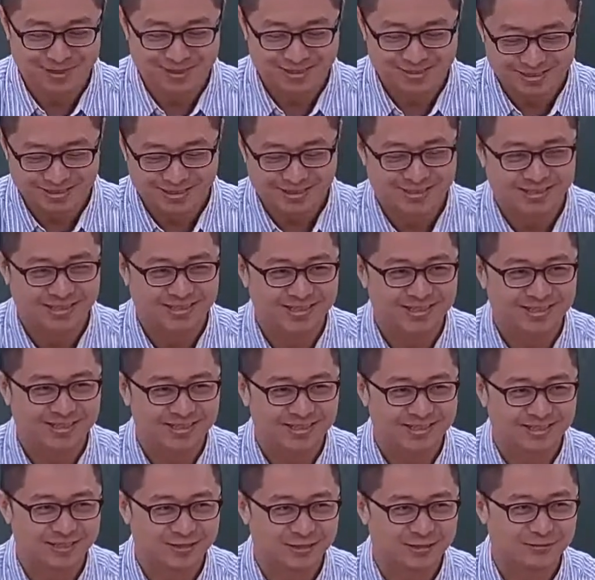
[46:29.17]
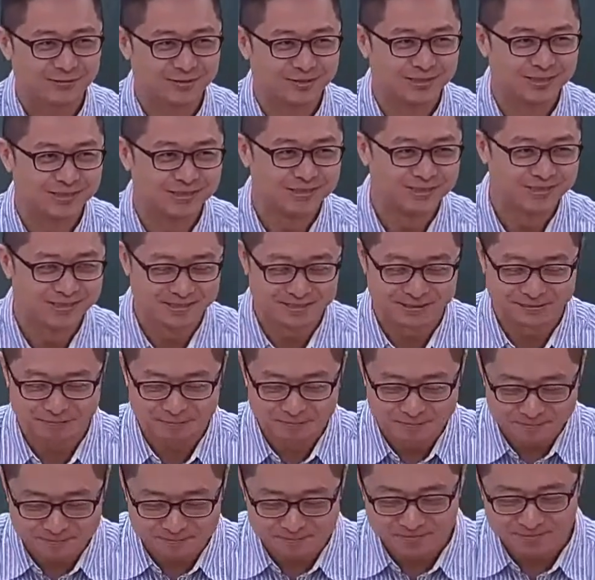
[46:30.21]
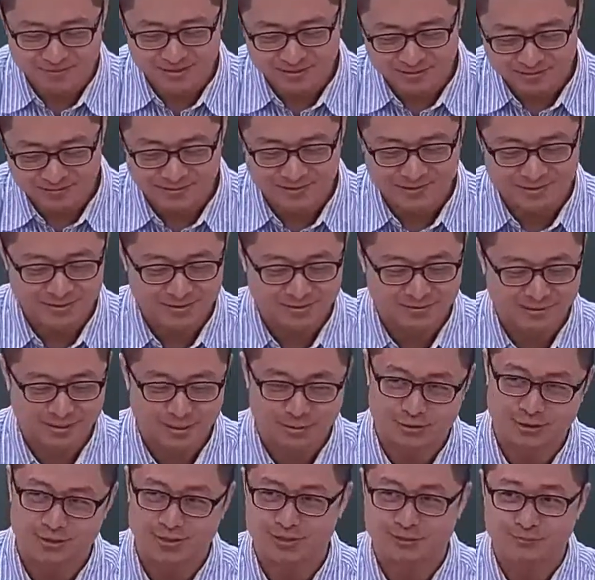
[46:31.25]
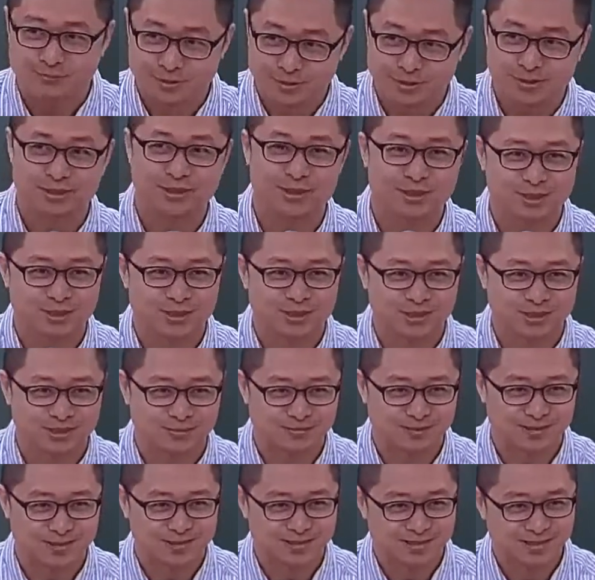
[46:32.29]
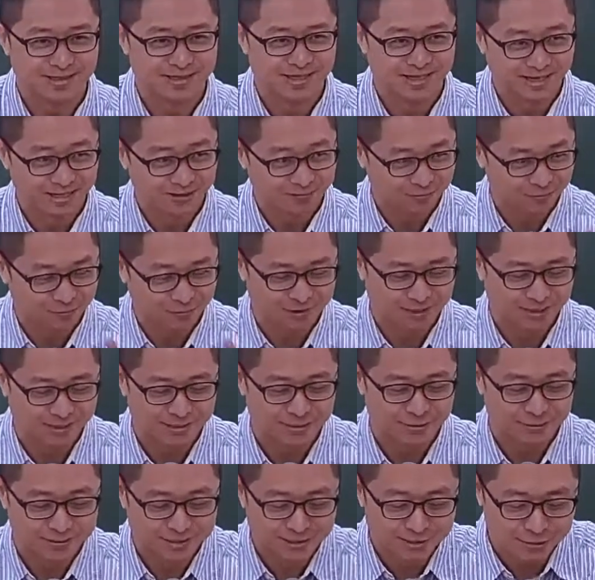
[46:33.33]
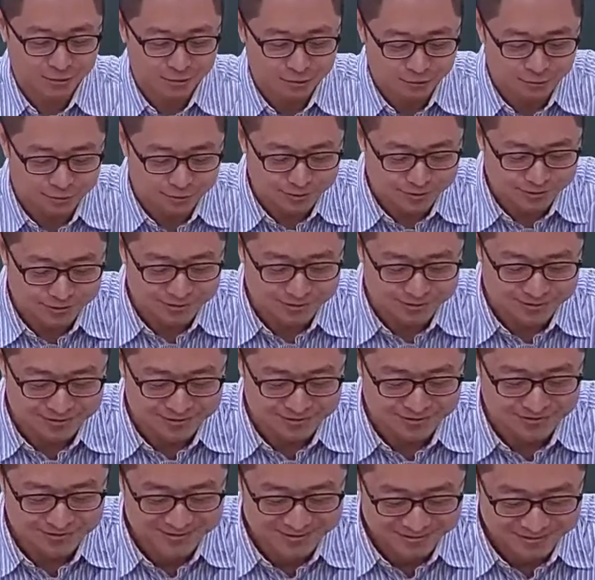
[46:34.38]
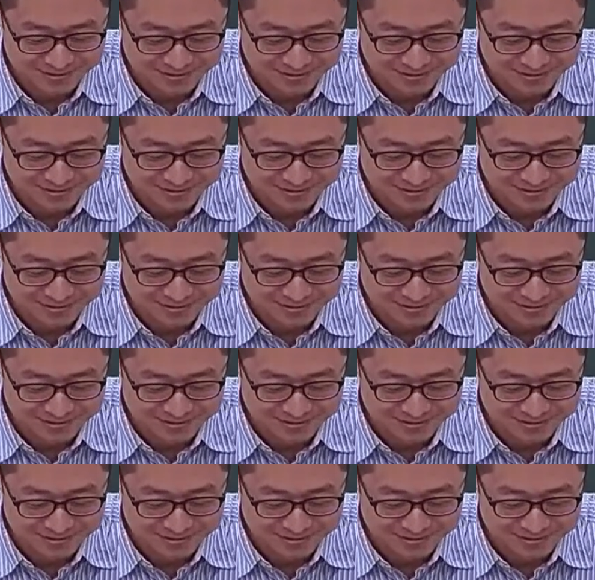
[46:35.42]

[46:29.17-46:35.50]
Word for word: 跟妈妈商量一下，对不对？啊，反正考试是明年的事情嘛，iPhone 拿到再说啊。